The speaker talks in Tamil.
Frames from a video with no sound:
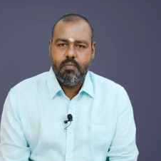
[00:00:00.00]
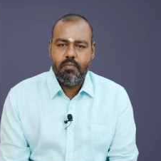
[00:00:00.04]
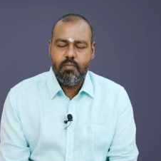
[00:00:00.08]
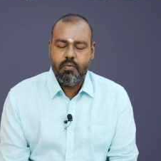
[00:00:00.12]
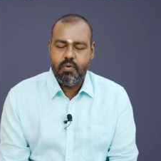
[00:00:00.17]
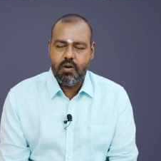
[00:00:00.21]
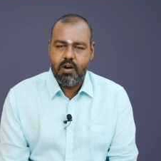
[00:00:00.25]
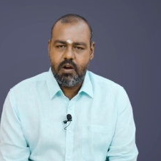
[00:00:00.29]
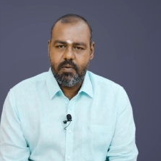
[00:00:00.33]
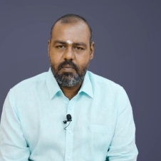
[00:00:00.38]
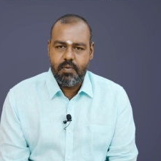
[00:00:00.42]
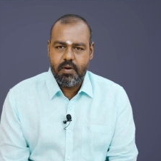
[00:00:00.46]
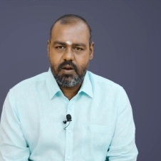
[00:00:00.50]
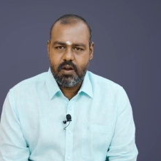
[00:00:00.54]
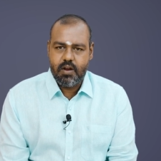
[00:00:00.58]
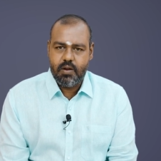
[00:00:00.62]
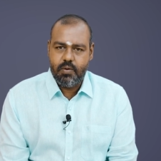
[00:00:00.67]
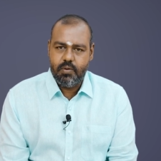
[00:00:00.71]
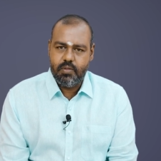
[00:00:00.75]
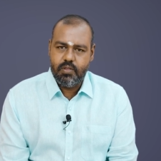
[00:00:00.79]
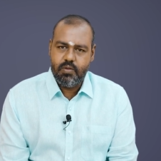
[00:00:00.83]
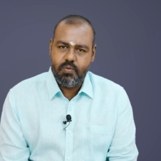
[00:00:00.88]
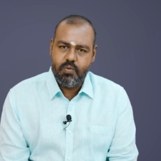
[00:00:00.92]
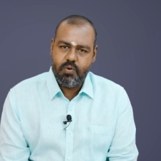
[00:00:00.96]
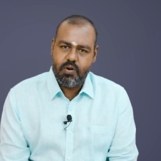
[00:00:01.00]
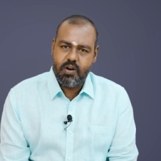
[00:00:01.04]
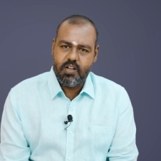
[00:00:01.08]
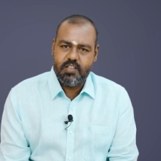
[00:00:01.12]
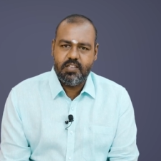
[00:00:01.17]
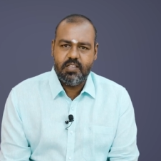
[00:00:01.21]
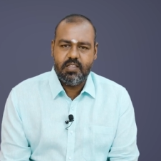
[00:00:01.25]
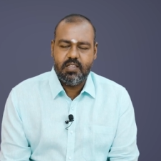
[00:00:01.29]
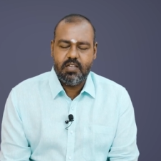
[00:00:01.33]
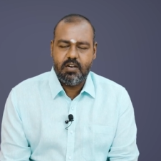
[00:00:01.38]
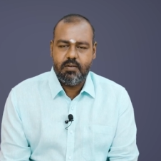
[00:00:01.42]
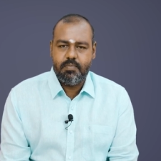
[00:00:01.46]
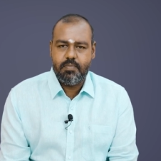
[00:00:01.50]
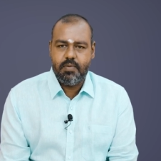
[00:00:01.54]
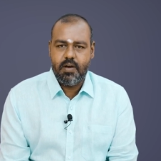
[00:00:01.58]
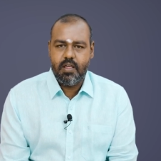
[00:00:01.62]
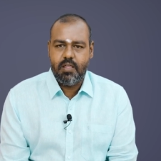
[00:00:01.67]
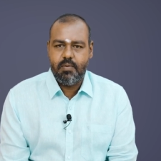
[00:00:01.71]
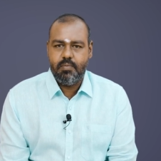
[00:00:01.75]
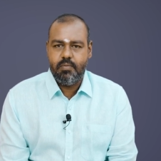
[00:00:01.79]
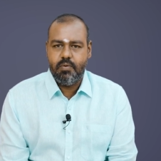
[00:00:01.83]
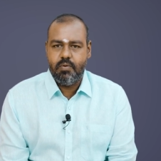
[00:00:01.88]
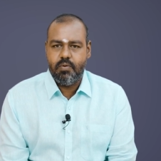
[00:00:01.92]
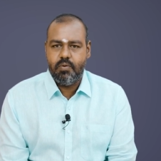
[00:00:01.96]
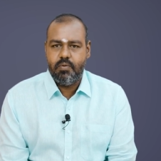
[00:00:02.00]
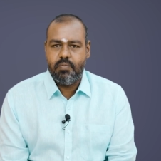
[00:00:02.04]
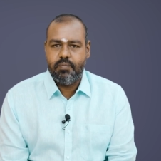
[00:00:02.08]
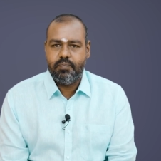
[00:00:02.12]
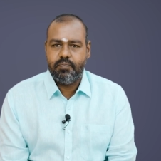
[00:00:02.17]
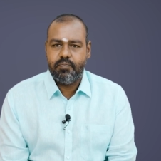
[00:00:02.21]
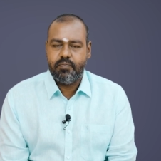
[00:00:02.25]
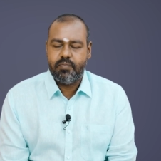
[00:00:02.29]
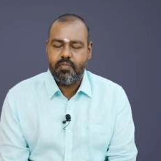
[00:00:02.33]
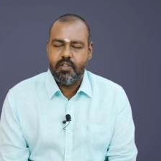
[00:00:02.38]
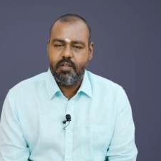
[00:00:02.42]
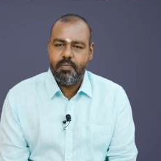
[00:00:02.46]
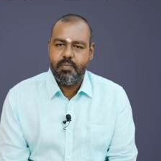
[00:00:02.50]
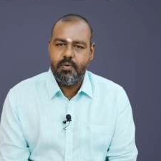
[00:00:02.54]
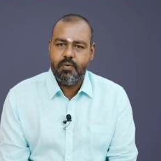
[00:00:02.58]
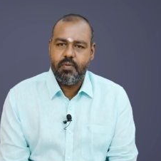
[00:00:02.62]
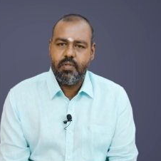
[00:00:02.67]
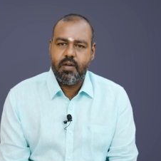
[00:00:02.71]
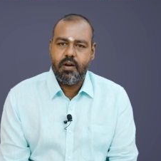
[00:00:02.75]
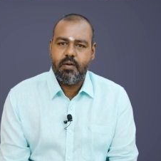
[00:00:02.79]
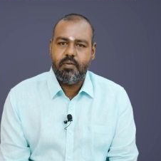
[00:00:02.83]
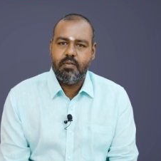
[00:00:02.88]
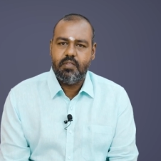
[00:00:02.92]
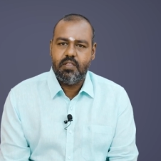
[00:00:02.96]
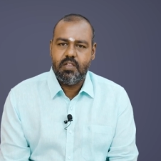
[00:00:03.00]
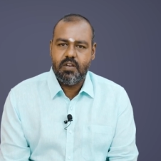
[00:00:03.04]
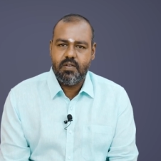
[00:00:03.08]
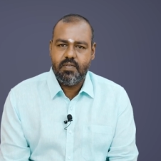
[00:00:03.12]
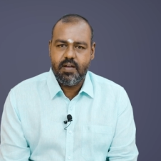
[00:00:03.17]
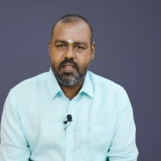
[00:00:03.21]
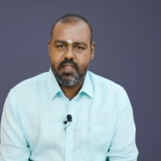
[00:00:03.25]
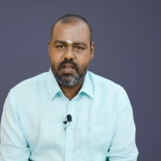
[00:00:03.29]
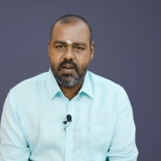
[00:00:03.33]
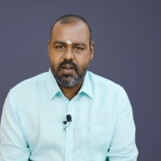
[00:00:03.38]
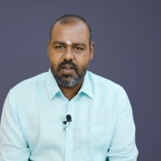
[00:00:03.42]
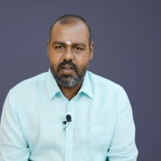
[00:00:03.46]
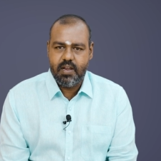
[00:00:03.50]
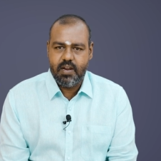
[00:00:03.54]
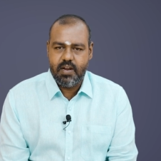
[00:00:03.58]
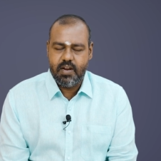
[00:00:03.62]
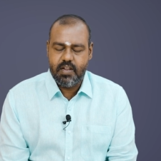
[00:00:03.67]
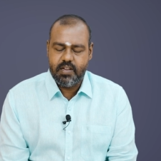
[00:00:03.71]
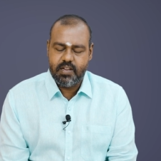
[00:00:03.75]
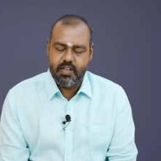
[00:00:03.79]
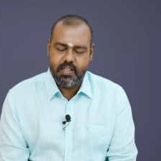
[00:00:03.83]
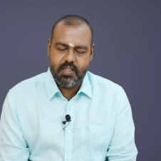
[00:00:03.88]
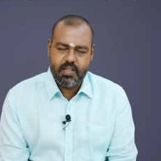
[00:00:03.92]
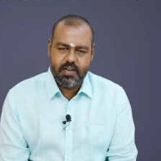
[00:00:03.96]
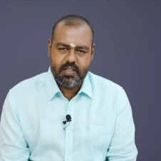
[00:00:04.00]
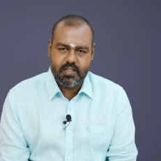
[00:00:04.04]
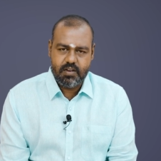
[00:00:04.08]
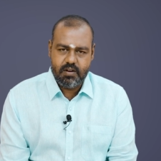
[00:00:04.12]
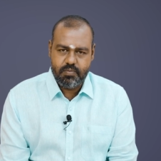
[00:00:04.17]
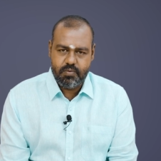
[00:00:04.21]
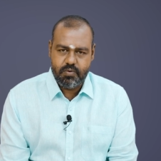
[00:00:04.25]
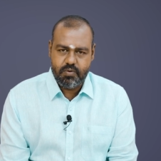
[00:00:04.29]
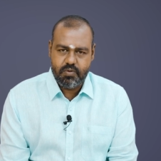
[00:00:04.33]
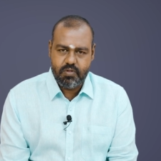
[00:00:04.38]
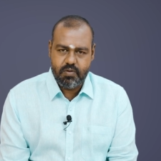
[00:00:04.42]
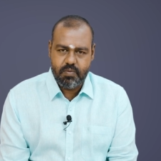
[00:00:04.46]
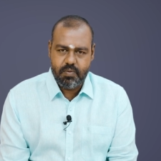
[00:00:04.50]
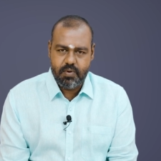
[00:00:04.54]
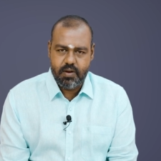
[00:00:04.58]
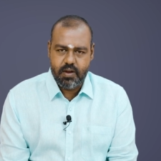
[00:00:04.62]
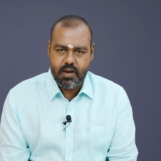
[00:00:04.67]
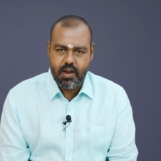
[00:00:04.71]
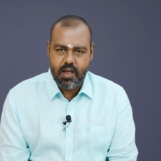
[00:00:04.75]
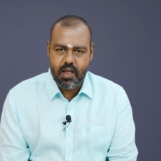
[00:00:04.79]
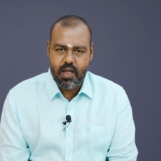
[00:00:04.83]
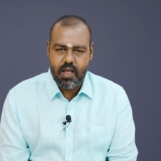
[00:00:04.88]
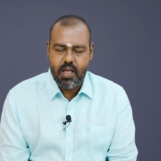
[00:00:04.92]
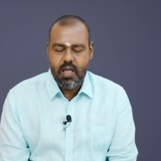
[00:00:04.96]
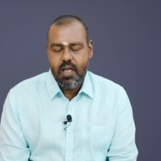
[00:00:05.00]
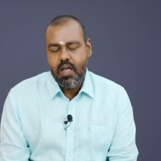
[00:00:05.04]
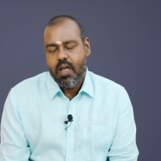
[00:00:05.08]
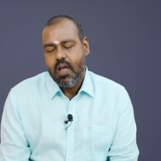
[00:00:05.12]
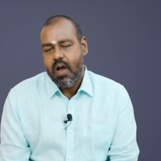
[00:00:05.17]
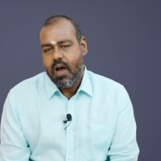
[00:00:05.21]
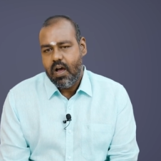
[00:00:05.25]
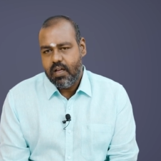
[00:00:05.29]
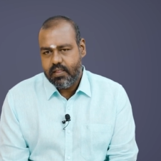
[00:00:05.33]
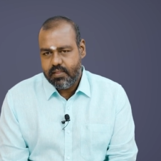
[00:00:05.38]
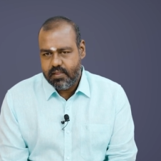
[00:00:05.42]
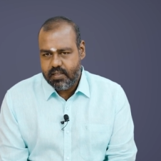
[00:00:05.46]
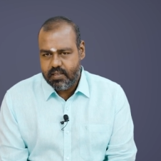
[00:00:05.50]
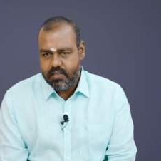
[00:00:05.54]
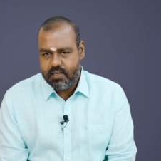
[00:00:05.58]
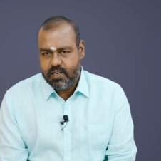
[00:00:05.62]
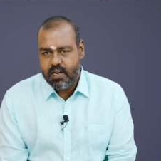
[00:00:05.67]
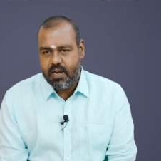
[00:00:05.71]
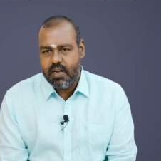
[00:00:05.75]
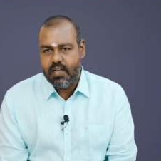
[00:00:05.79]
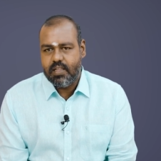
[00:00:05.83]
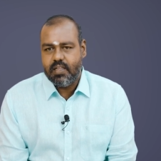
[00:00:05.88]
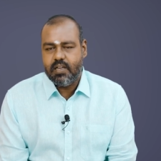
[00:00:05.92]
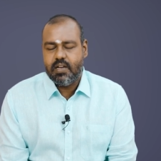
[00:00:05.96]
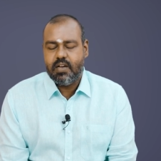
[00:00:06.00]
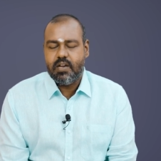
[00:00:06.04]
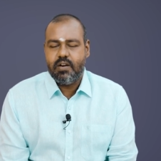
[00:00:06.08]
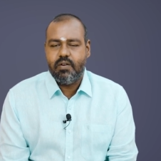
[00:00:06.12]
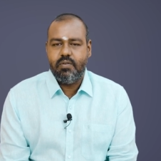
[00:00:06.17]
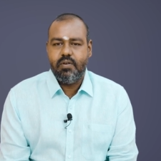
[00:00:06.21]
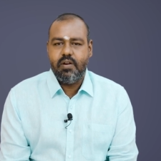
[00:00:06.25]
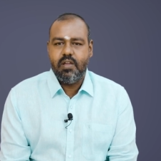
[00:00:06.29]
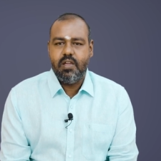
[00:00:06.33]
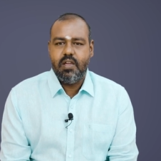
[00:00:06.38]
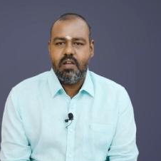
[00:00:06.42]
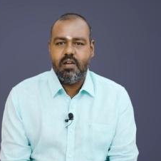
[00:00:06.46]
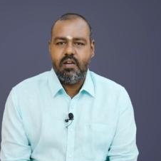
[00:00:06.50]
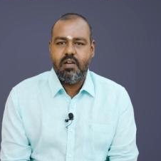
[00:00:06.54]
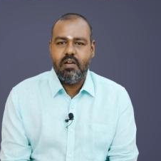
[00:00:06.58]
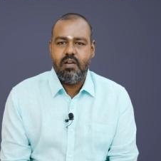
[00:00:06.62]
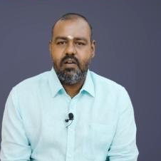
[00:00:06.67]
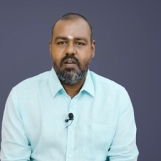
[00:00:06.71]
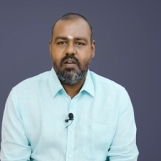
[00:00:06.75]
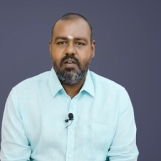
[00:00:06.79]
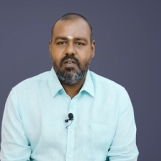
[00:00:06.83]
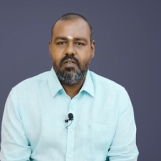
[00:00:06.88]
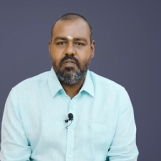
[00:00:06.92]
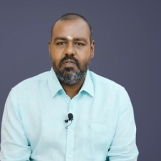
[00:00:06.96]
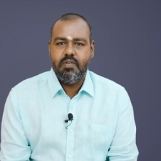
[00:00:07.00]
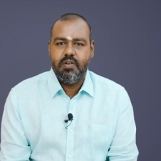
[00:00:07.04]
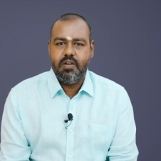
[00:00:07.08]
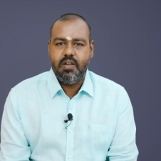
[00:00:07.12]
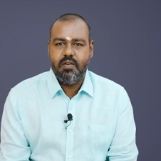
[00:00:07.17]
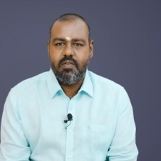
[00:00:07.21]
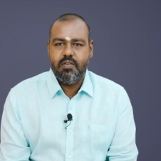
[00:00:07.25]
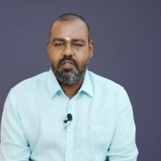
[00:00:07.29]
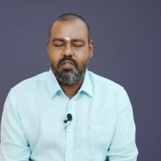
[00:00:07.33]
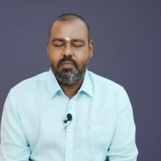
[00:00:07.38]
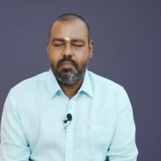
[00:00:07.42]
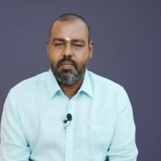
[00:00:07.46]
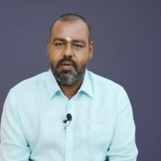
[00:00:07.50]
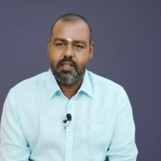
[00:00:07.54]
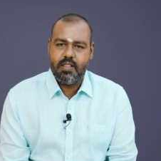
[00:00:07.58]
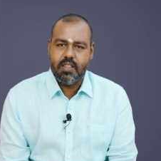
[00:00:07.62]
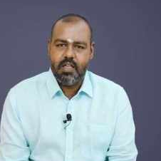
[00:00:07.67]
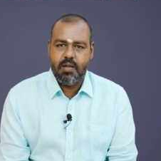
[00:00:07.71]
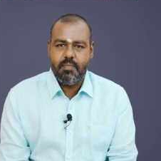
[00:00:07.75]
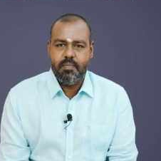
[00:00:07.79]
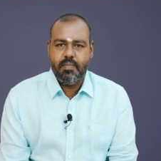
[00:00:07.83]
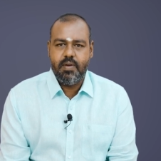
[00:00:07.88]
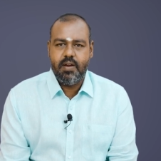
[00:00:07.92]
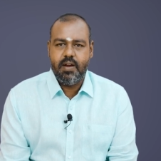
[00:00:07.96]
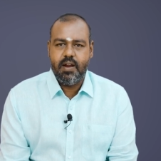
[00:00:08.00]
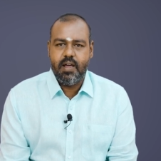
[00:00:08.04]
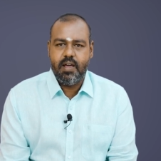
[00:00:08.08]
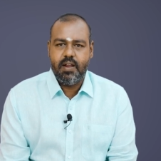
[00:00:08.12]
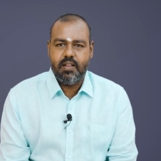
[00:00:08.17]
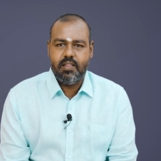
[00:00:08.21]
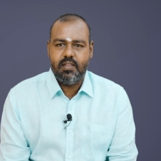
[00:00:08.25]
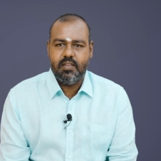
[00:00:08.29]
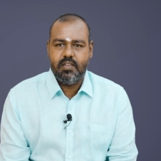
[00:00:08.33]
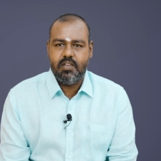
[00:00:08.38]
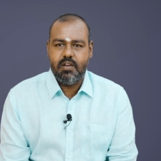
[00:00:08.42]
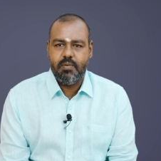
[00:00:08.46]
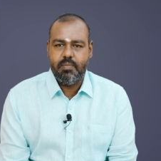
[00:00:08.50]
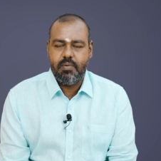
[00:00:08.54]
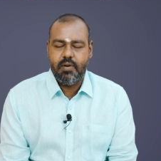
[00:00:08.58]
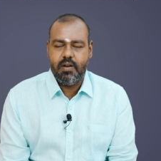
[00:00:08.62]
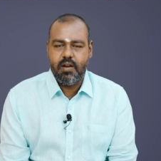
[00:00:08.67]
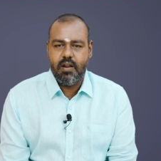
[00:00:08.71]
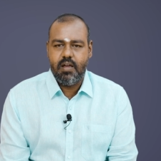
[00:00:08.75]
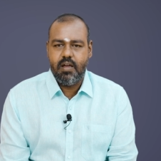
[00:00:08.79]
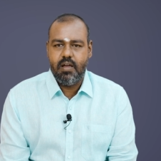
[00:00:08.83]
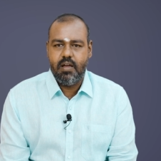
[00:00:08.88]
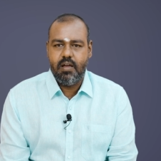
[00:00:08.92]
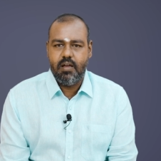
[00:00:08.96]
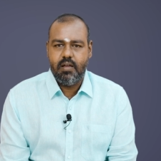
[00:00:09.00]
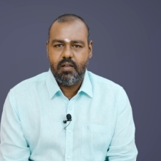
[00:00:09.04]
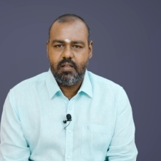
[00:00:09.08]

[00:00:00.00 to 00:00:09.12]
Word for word: மூன்றாம் வீட்டில் வந்து ஒரு நட்சத்திர பாதம் போகும் இப்போ உதாரணம் திருவாதிரை நட்சத்திரத்தில் போகுது அப்படின்னா அந்த ஜாதகருடைய விஷயம் வந்து பத்தாம் வீடாக இருந்துச்சு அப்படின்னா